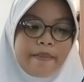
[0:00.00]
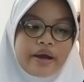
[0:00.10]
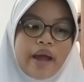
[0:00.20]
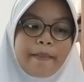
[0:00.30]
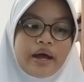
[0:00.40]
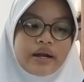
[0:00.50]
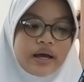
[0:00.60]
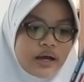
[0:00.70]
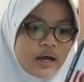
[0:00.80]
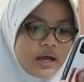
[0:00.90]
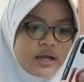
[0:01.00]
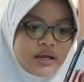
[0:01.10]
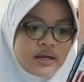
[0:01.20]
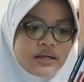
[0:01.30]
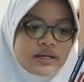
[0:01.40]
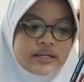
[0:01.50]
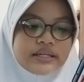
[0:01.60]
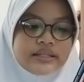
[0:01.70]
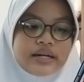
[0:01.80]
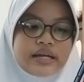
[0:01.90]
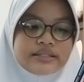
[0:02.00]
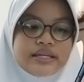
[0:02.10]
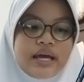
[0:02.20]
Bagaimanakah interaksi